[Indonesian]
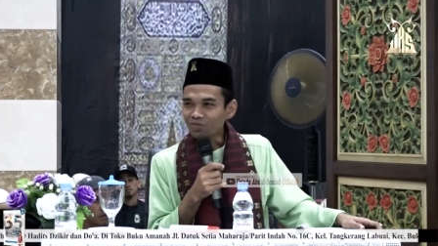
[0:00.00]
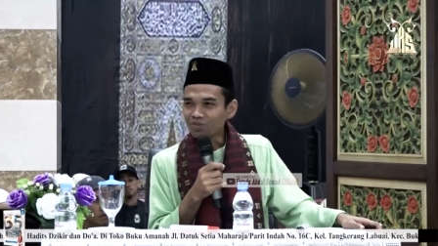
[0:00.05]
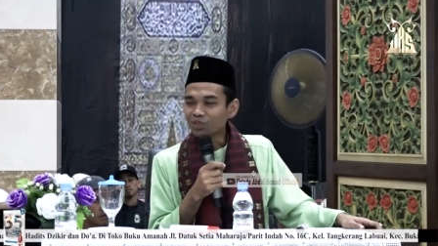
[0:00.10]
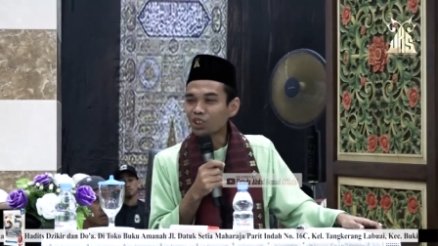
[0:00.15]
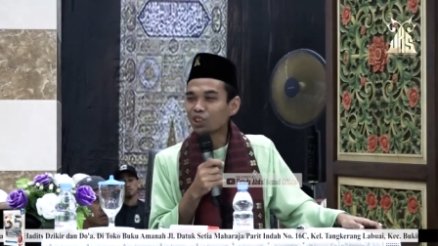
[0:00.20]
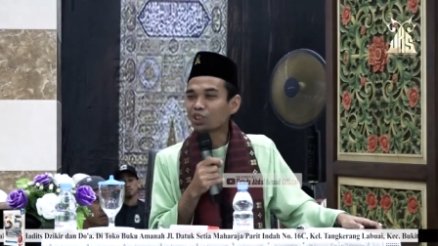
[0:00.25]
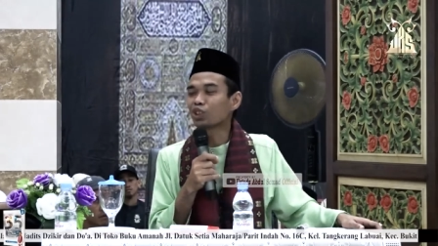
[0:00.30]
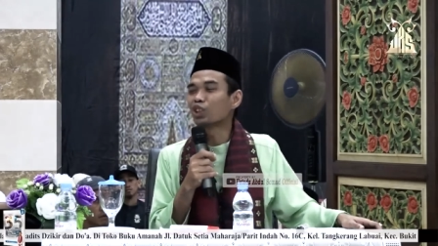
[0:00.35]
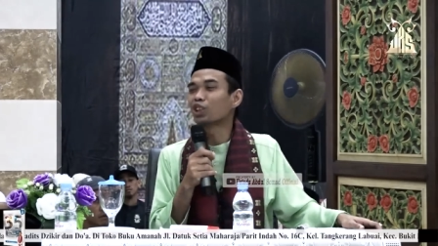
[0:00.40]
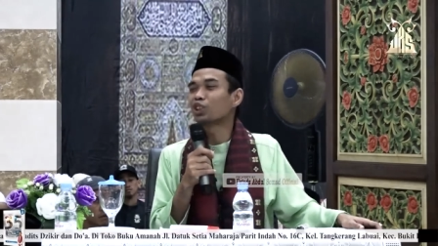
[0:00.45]

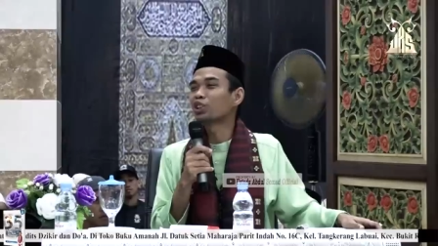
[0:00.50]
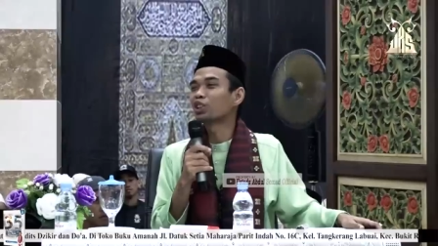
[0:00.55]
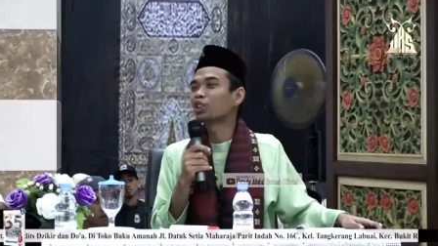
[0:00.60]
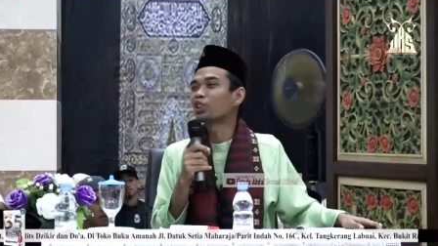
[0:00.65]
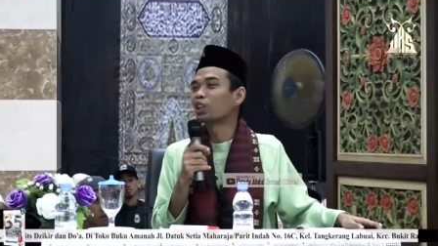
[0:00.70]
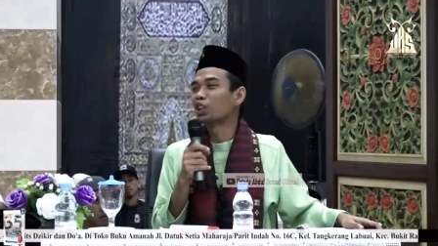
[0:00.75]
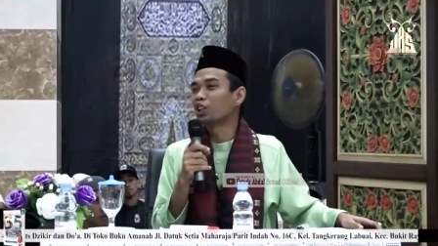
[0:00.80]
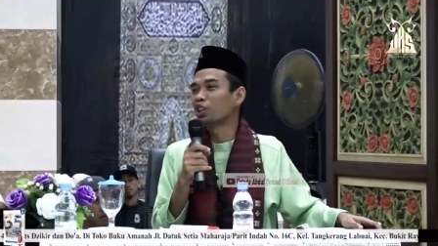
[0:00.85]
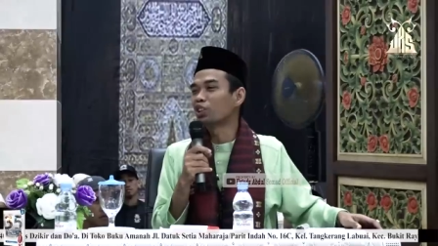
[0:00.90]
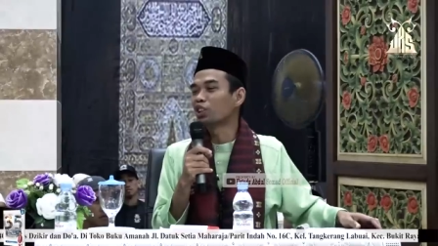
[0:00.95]

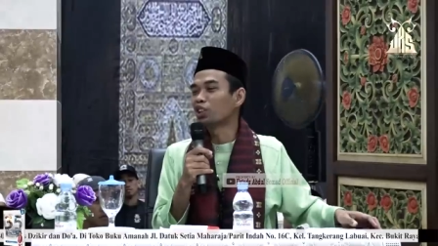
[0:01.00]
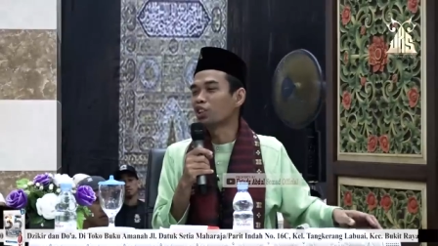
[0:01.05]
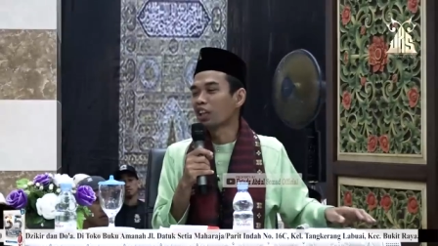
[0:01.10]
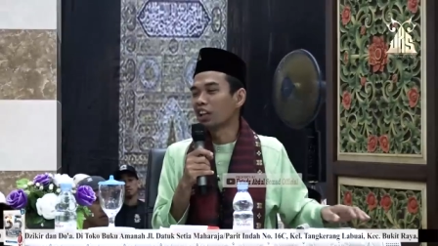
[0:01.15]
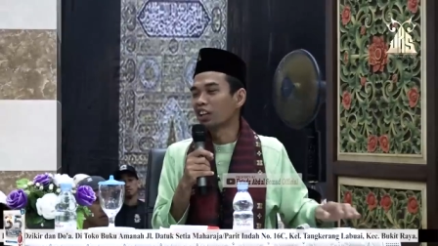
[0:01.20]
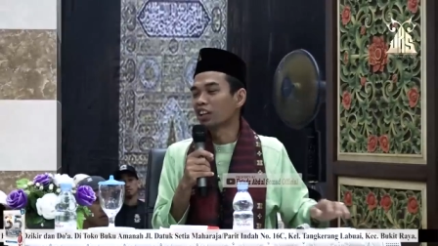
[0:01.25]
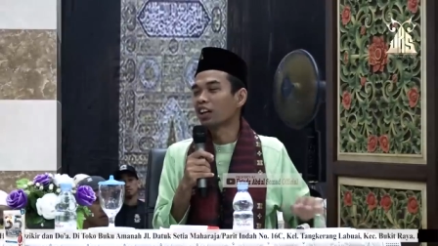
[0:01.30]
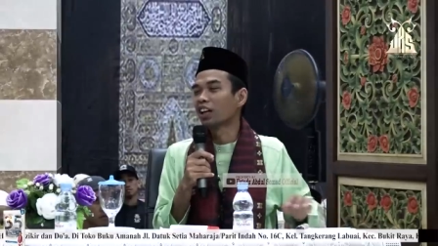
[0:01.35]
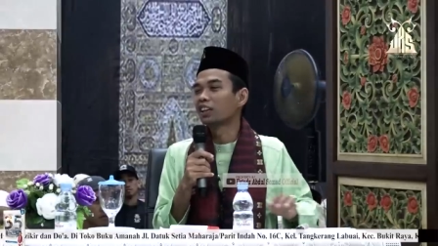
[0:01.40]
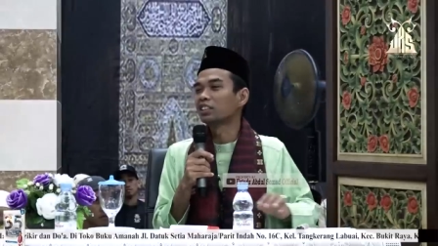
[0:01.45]

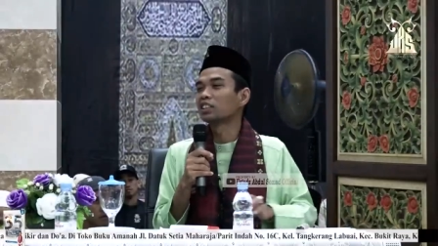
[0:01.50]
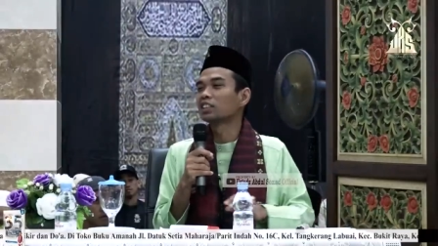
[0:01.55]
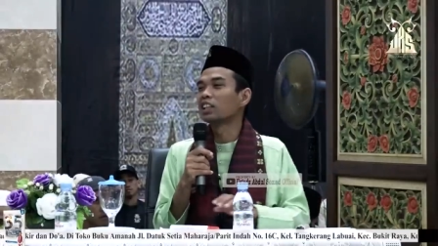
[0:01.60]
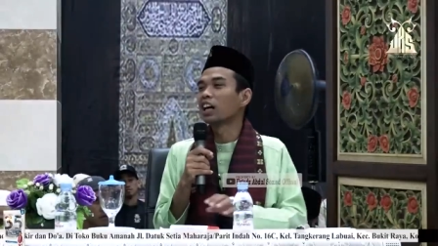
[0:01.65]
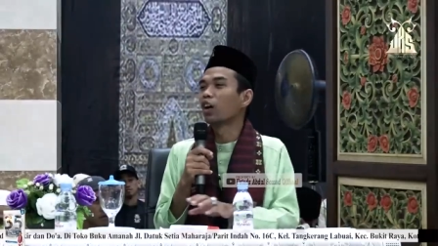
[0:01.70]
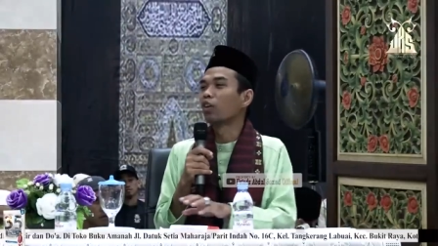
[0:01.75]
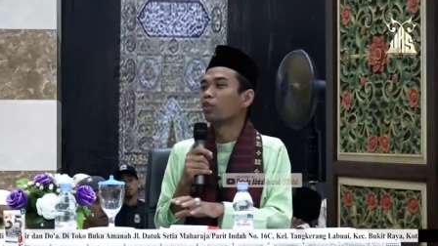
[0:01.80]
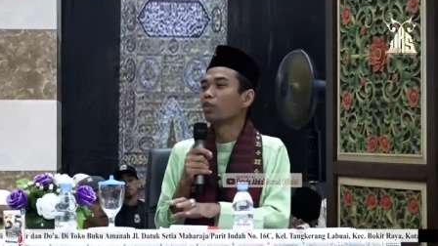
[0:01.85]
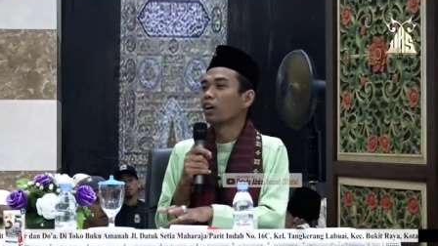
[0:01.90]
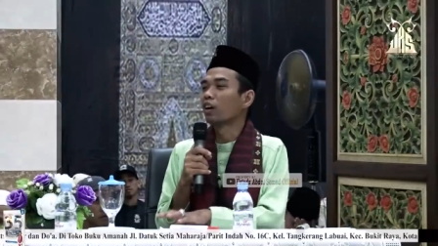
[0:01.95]
Diteliti-telitinya dikasih
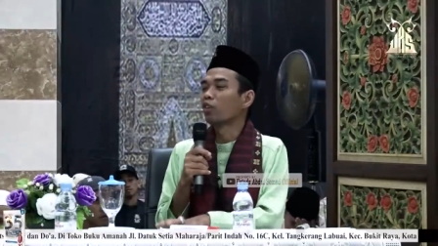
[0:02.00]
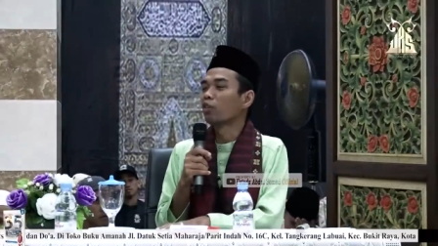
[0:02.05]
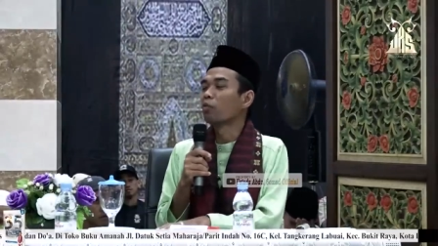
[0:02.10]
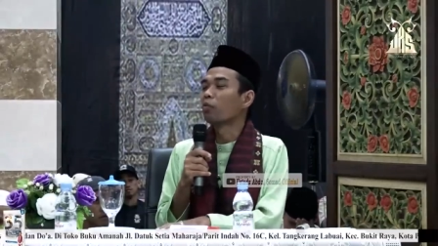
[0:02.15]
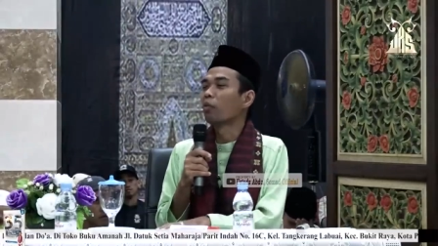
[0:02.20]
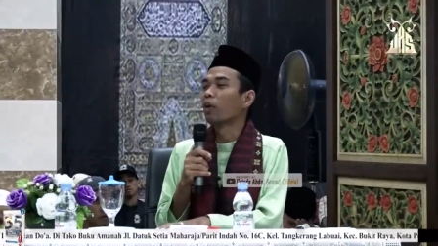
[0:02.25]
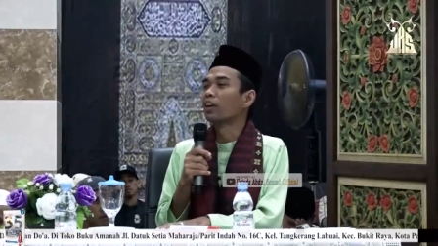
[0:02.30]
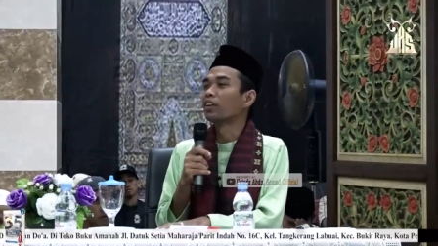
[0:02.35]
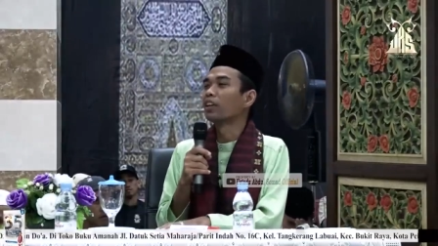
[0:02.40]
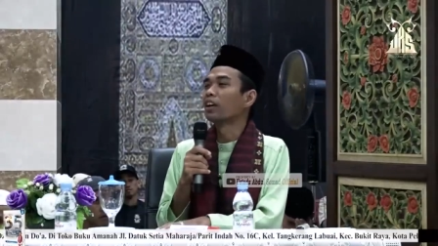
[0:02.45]
tahunya
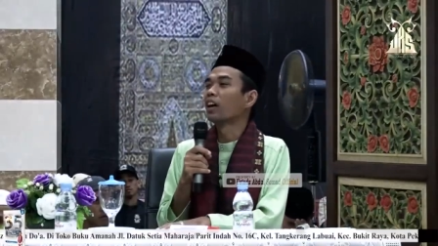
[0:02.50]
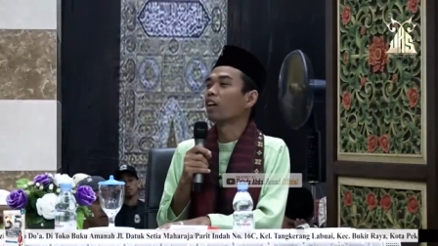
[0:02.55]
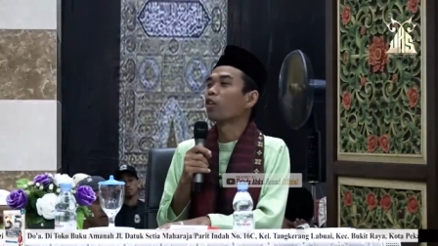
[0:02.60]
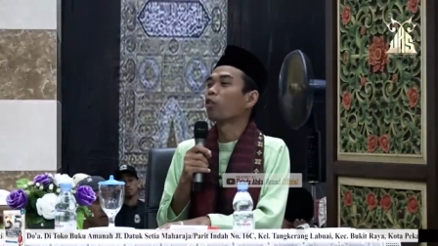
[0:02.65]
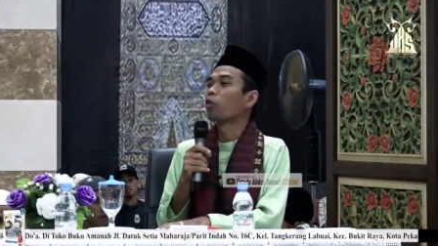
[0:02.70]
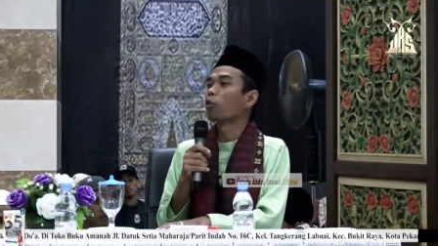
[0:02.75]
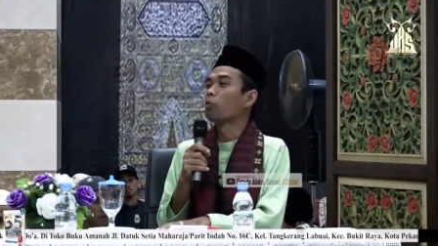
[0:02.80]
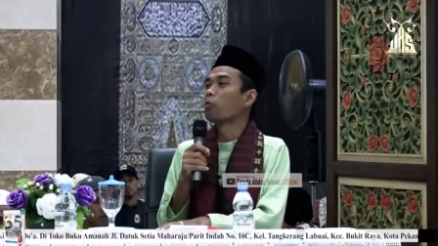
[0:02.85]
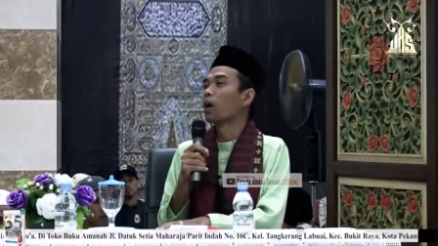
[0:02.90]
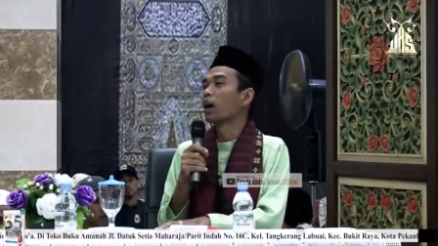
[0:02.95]
rupanya
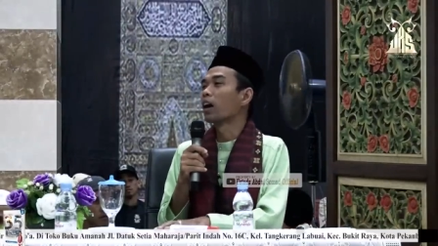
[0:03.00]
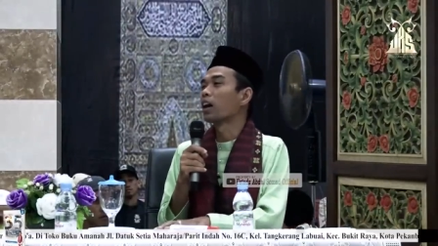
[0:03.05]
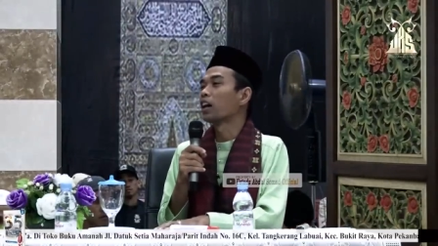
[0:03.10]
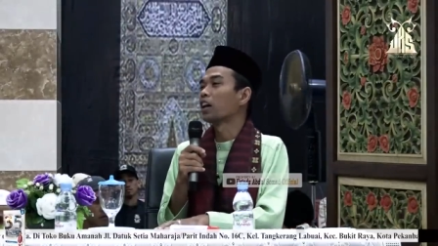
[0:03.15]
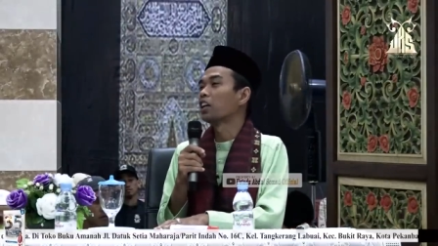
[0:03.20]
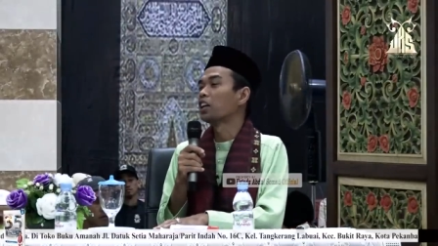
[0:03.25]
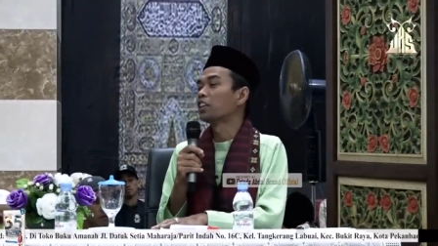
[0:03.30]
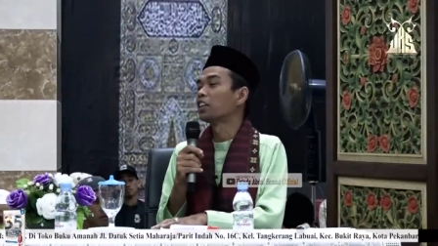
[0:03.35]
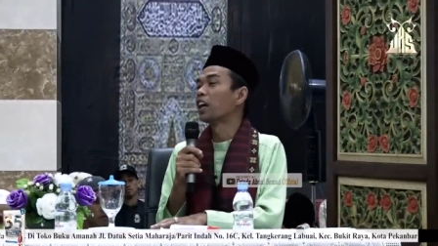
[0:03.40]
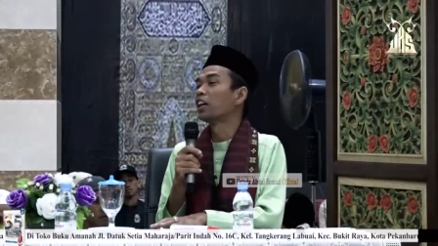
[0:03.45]
kurma
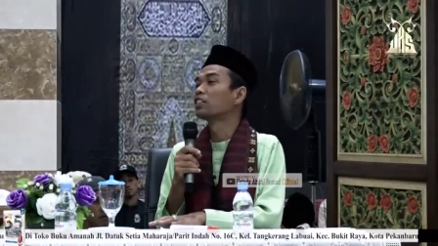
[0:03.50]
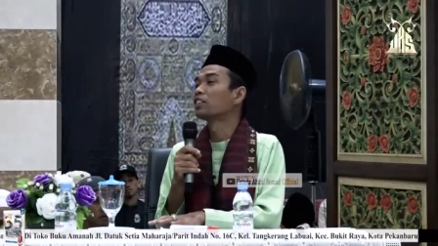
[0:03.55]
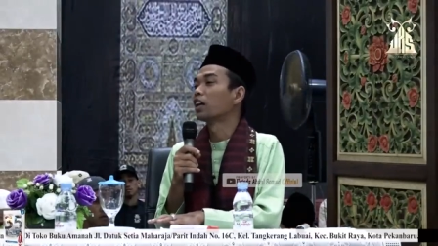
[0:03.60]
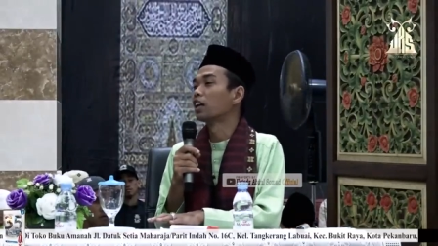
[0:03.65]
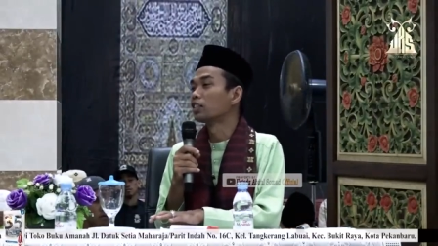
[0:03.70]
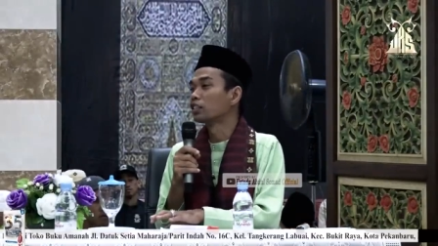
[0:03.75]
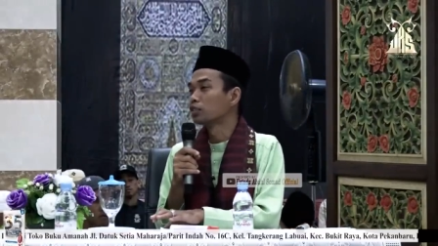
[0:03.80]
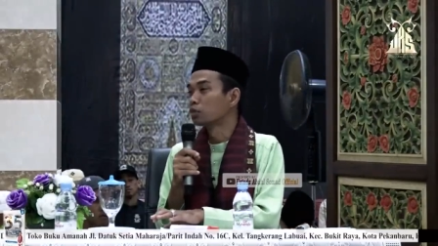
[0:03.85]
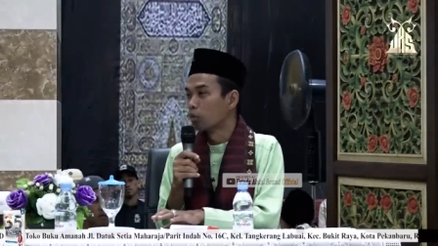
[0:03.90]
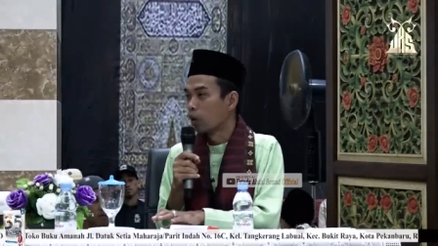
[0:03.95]
kalian ini
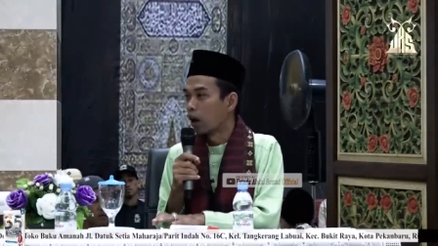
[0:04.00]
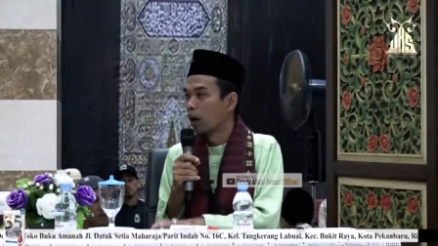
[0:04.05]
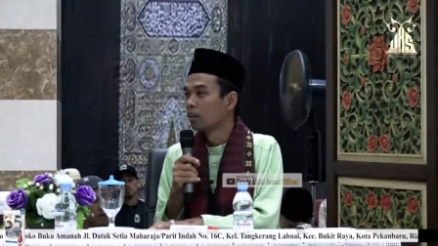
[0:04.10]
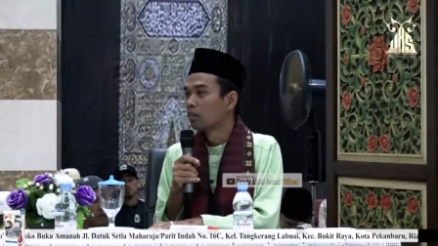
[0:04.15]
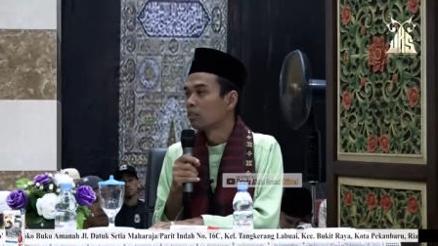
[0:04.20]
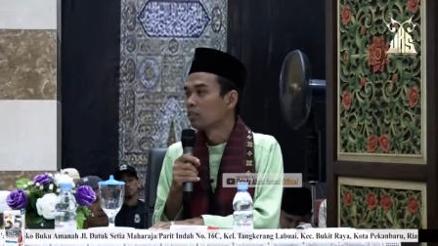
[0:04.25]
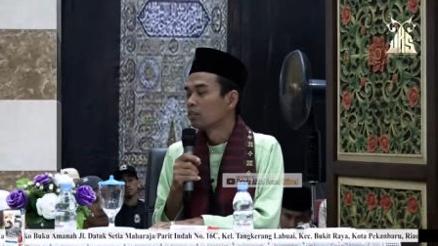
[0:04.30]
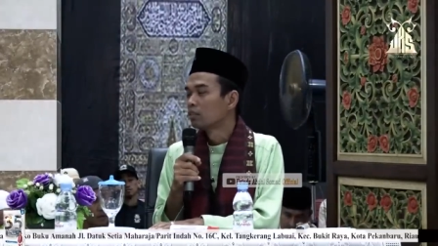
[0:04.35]
jantan semua.